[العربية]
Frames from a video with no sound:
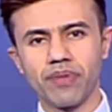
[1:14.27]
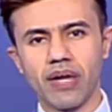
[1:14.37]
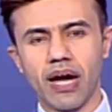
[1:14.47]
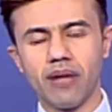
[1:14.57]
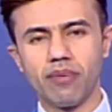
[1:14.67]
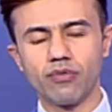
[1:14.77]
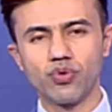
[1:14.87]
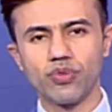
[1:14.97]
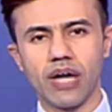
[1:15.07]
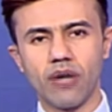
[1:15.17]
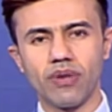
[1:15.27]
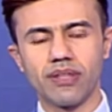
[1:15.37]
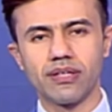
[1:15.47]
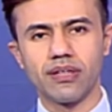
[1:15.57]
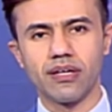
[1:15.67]
الموجوده او
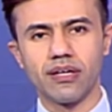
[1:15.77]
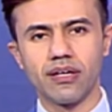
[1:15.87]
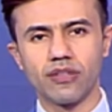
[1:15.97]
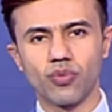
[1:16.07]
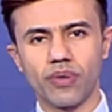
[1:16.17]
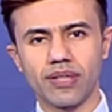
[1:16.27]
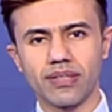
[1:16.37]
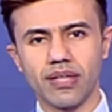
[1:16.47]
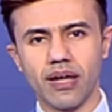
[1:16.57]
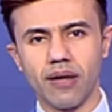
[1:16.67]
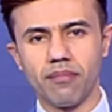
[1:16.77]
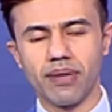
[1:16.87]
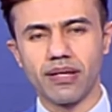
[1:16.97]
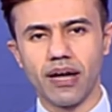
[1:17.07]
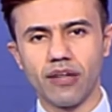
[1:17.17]
التي آه، تورد الى
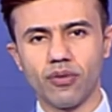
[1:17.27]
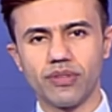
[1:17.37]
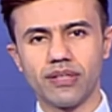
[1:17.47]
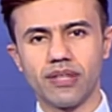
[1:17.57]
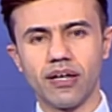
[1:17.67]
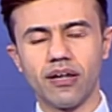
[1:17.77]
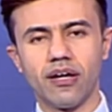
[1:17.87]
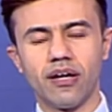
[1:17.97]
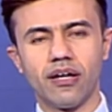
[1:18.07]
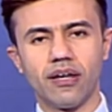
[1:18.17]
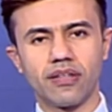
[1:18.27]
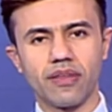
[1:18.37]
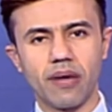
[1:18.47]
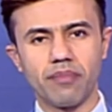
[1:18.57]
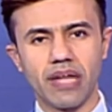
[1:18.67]
ميناء الحديده آه،
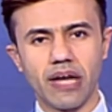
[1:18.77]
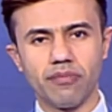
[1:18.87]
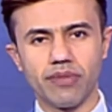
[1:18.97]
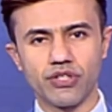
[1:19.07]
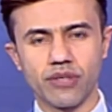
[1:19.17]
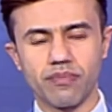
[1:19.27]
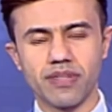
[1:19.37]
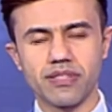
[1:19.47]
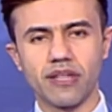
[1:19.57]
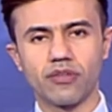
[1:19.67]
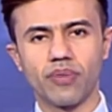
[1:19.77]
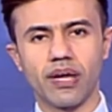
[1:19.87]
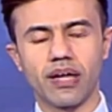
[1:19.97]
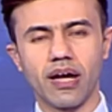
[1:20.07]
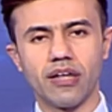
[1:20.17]
تذهب إلى الميليشيات ما زالت
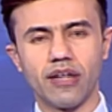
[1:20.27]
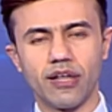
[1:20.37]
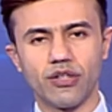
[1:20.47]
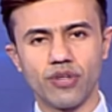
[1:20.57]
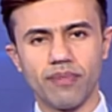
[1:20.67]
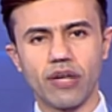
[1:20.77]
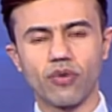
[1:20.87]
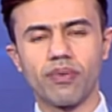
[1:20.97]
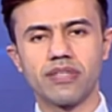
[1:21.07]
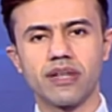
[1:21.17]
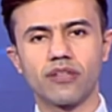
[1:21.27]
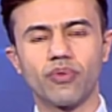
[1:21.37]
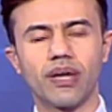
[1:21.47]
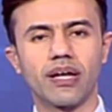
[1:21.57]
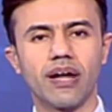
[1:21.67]
هناك الجمارك ما زالت
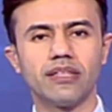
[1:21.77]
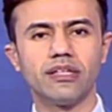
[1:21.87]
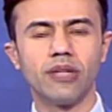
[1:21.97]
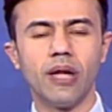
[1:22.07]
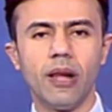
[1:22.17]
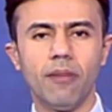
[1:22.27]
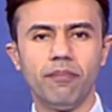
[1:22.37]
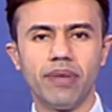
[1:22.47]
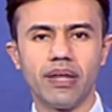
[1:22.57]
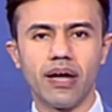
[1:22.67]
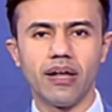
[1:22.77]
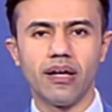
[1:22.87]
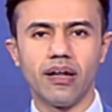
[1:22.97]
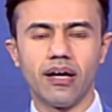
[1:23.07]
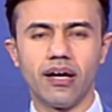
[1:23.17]
هناك العديد من
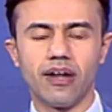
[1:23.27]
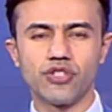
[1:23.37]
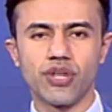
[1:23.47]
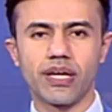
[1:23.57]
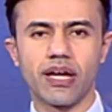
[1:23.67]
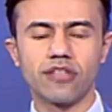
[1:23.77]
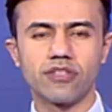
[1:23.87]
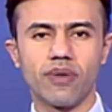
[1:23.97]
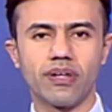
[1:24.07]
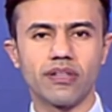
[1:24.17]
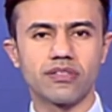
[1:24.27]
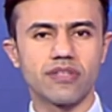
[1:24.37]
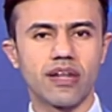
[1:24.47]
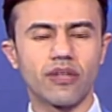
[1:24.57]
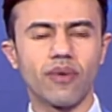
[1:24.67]
آه، الشركات سواء
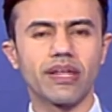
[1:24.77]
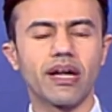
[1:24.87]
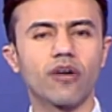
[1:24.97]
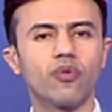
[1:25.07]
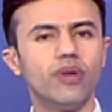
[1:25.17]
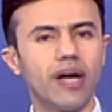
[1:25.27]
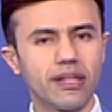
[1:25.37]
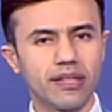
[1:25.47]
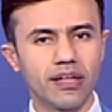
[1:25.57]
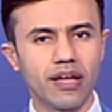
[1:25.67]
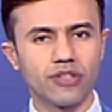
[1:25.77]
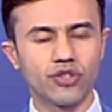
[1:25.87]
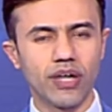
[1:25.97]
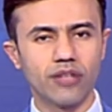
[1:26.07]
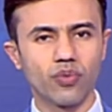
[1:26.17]
الاتصالات أو غيرها كل هذه
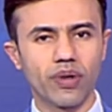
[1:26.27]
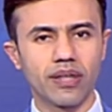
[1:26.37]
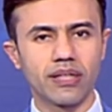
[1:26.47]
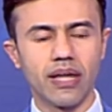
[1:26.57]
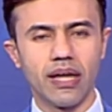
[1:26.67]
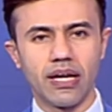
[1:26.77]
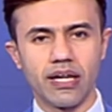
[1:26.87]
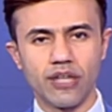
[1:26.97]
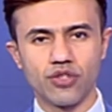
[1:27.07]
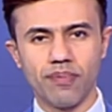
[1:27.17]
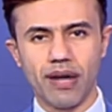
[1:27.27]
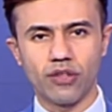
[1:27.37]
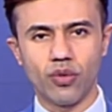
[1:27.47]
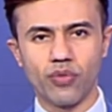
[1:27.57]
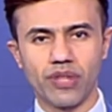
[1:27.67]
الأشياء تورد إلى جماعة
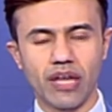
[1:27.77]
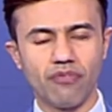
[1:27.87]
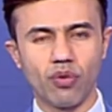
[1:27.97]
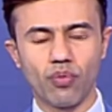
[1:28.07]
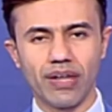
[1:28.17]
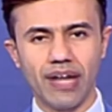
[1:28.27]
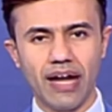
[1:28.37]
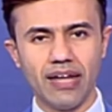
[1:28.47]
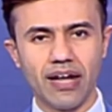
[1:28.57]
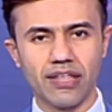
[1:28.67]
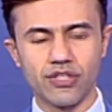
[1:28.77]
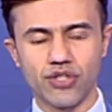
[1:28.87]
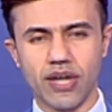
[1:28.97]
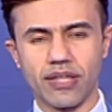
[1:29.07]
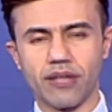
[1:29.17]
الحوثي كيف يمكن حل هذه
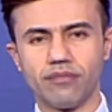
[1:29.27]
الإشكالية؟